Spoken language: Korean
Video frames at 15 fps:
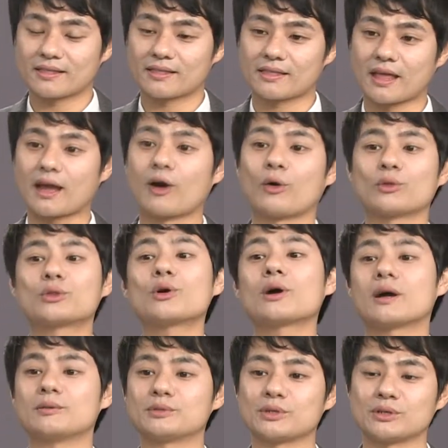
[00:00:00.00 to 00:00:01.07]
내가 어떤
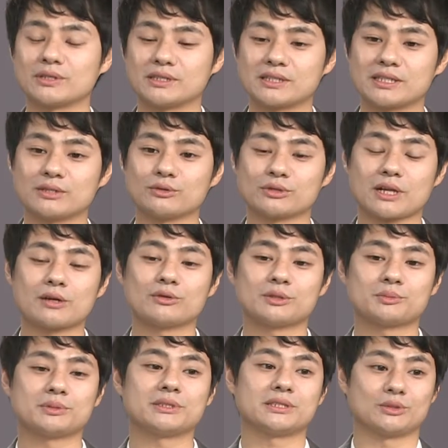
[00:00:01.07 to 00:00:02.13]
감정을 느끼고 살고
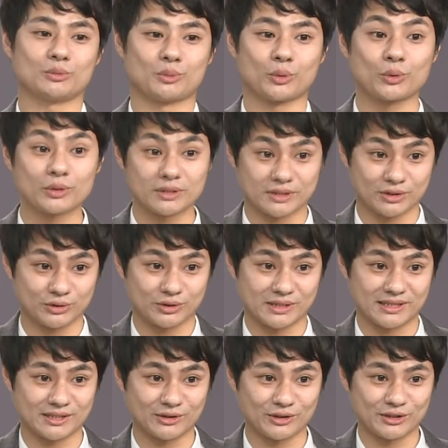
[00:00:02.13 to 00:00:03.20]
싶은지도 모를 수도
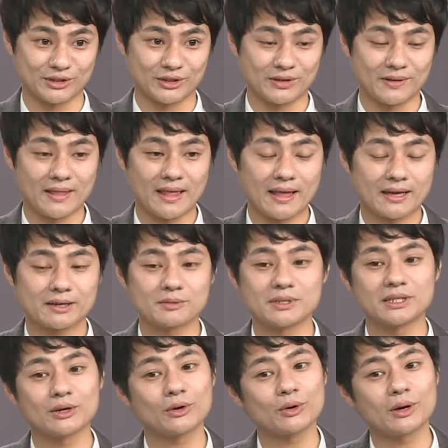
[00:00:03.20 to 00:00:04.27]
있는 거죠. 그럼
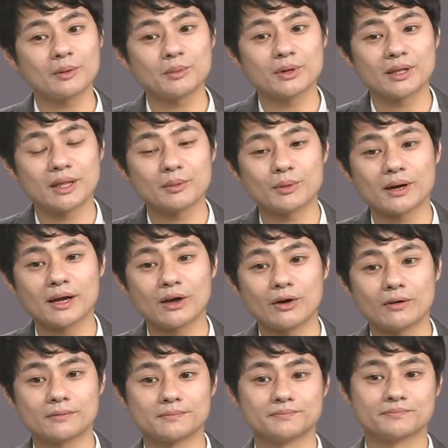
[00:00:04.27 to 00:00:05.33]
이런 거 한번
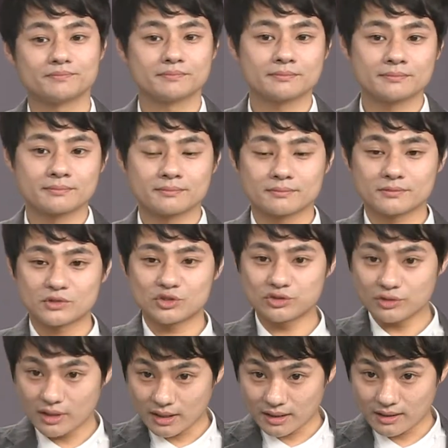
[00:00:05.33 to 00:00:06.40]
해볼까요?
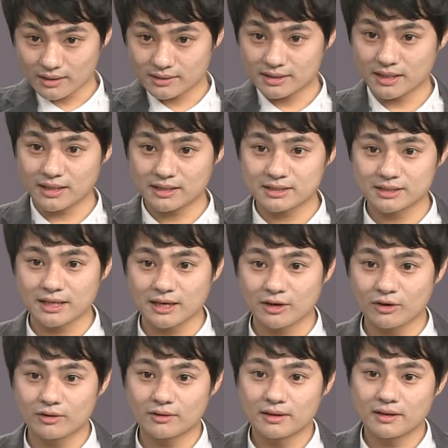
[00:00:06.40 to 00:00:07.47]
수학 잘
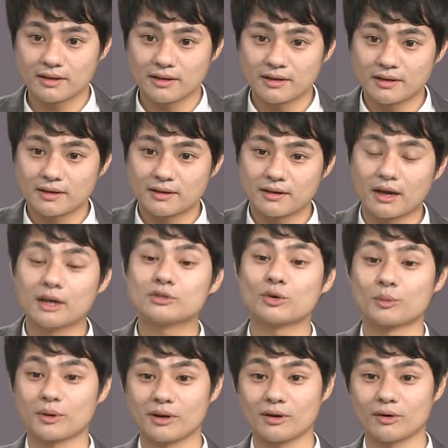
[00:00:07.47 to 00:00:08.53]
하시나요? 아
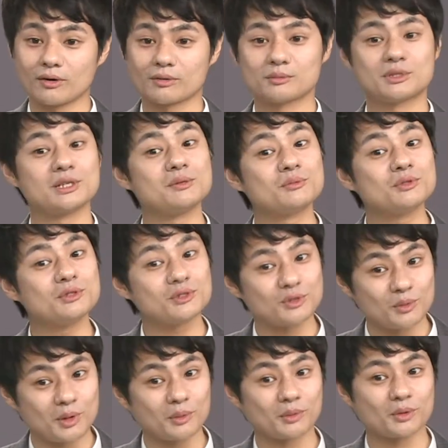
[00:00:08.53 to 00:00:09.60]
정말요? 그럼 질문을
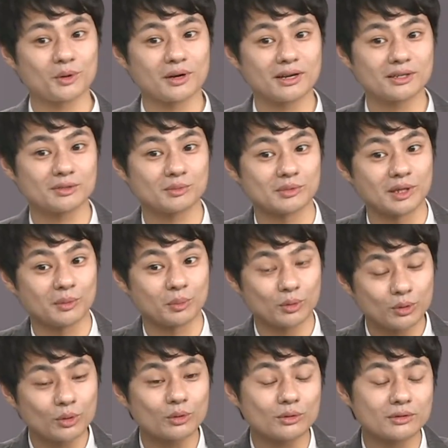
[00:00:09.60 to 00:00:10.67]
좀 해보도록 하겠습니다.
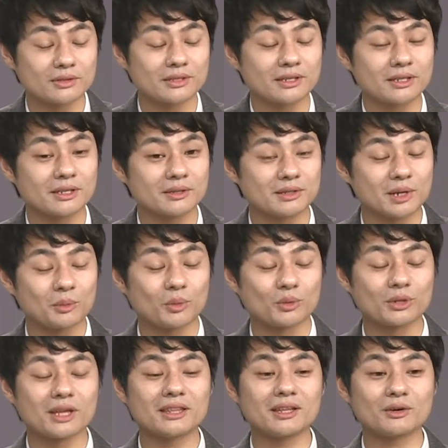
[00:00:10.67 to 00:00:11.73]
보통은 이렇게 잘
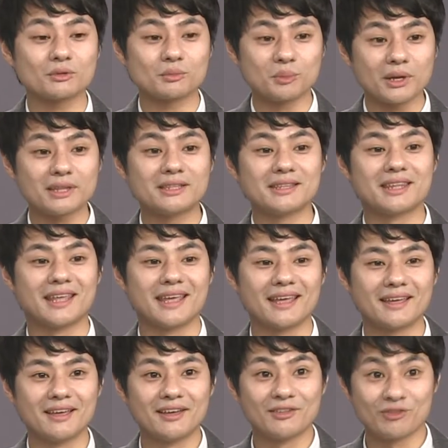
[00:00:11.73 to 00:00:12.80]
못한다고 빼는데